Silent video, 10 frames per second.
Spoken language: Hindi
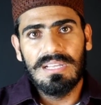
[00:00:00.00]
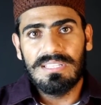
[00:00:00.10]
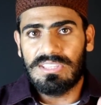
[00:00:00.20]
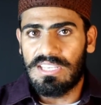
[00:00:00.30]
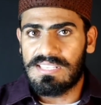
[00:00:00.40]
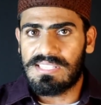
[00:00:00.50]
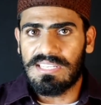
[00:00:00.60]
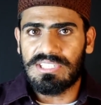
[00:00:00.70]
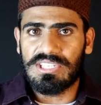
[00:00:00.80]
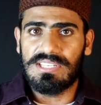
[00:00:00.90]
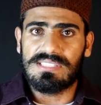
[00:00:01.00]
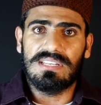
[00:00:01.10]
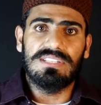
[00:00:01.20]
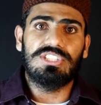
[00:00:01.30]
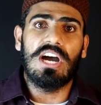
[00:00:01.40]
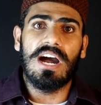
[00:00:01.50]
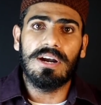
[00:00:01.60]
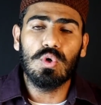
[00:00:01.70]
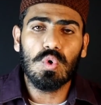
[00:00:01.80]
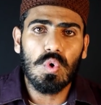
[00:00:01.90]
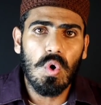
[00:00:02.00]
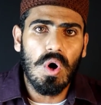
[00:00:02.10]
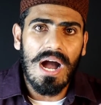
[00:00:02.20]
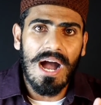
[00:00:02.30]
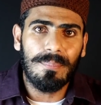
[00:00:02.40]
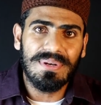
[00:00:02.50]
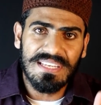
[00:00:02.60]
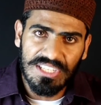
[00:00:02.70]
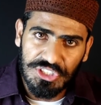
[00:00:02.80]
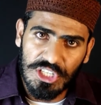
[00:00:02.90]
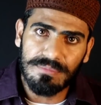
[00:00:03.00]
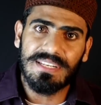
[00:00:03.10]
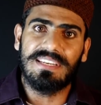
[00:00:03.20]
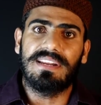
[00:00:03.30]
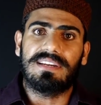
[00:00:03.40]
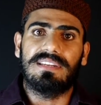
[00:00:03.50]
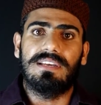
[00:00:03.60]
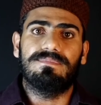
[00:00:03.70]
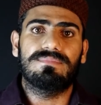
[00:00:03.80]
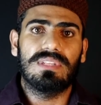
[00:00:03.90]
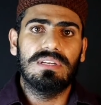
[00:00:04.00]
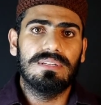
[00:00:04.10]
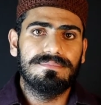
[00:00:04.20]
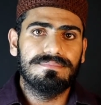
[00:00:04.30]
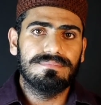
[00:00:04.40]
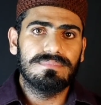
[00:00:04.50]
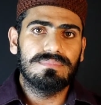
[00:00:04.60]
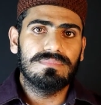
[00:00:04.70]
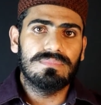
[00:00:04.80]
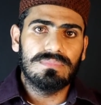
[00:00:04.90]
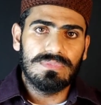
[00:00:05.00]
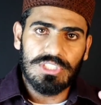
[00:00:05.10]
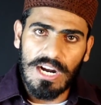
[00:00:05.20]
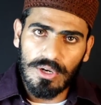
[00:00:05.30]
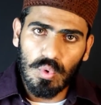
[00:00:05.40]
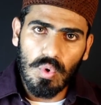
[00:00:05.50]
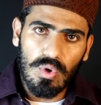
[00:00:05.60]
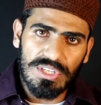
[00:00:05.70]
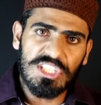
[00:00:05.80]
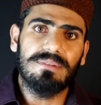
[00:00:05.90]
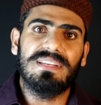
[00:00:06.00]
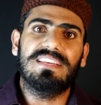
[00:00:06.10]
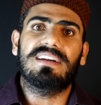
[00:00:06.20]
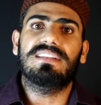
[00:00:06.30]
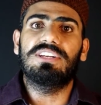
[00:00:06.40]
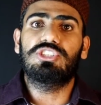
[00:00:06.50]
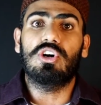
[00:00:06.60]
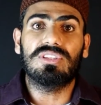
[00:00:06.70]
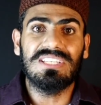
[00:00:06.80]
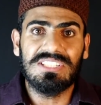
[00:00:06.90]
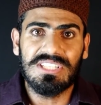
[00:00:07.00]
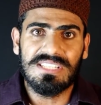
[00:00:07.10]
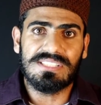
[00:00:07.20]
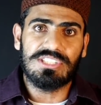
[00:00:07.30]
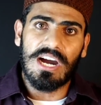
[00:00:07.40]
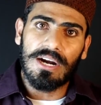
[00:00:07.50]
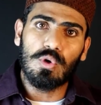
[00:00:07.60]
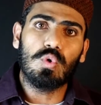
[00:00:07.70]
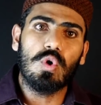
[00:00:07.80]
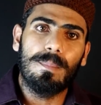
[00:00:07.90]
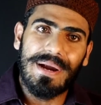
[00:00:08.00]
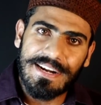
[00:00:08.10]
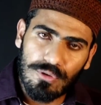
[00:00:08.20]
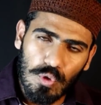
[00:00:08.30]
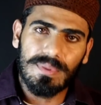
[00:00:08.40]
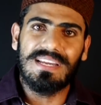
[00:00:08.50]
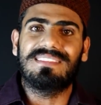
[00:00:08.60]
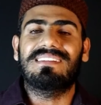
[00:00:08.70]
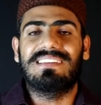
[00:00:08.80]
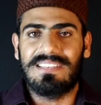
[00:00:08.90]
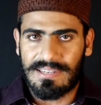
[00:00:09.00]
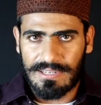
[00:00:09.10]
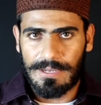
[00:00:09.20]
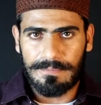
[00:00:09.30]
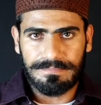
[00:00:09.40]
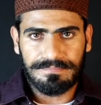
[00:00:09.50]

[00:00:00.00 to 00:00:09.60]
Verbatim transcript: तीसरी चीज झाड़ू को आपने किचन में नहीं रखना है झाड़ू को किचन में नहीं रखना है चौथी चीज झाड़ू को बेडरूम के अंदर नहीं रखना है